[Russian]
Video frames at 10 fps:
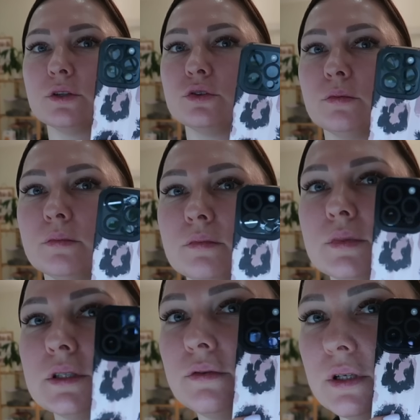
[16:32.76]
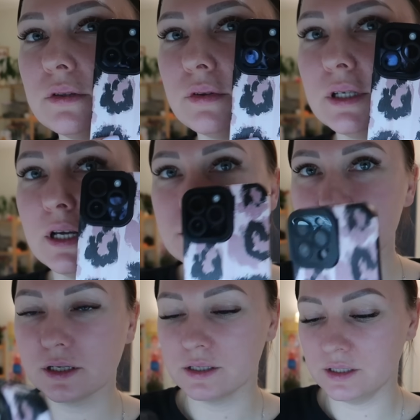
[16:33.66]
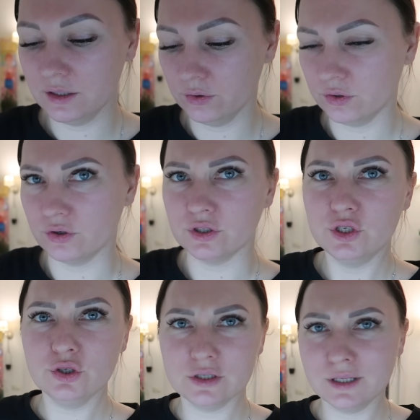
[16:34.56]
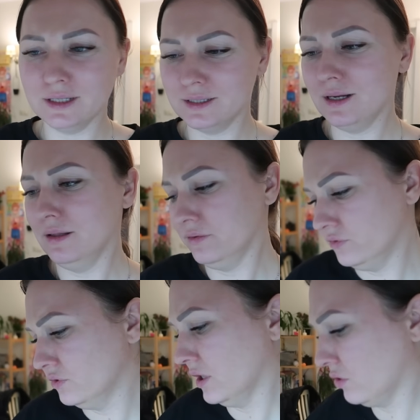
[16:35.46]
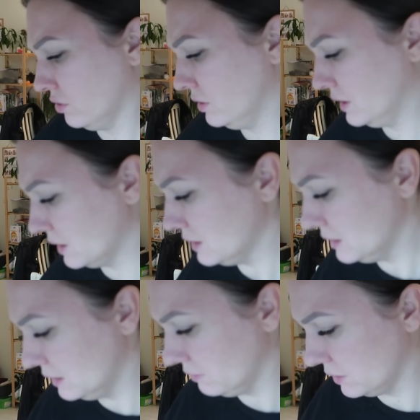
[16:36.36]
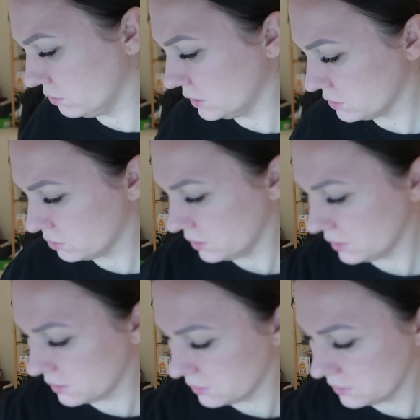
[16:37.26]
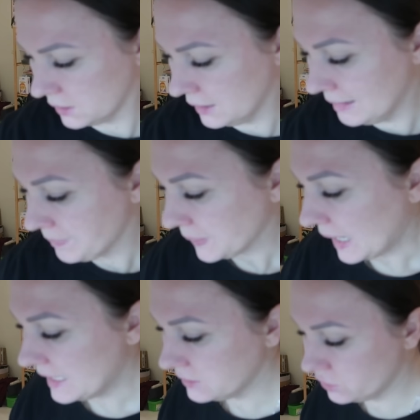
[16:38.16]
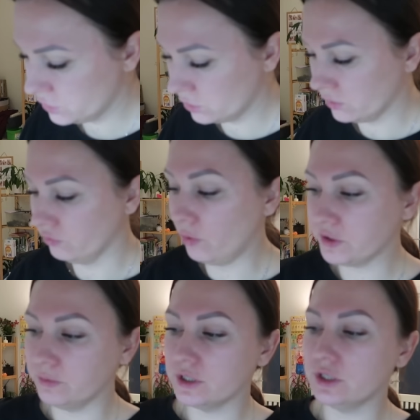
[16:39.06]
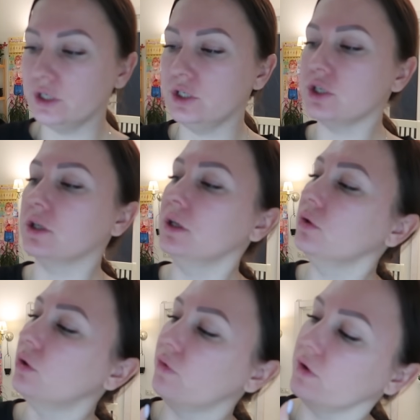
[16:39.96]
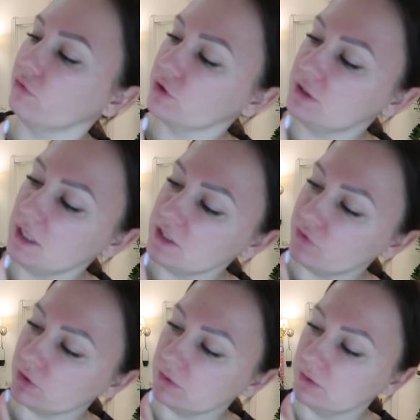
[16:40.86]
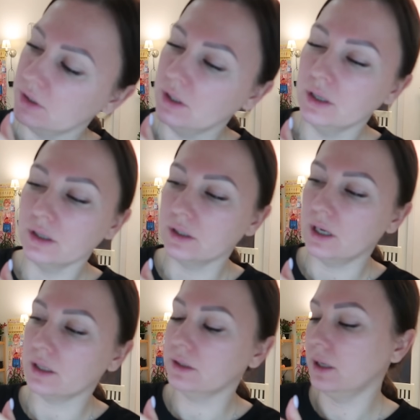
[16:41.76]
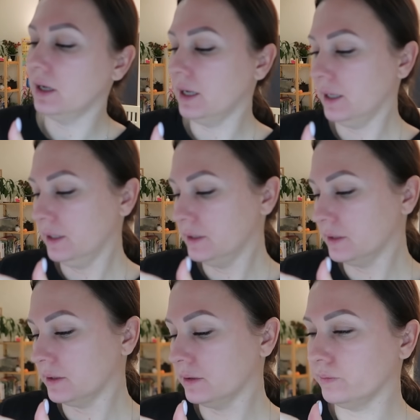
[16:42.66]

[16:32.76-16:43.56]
Артем посоветовал. Я один заказала, он такой, что заказала, фу, какой он некрасивый, туда-сюда. А есть еще, в общем, есть такие чехлы новые, вот здесь вот, как на этих,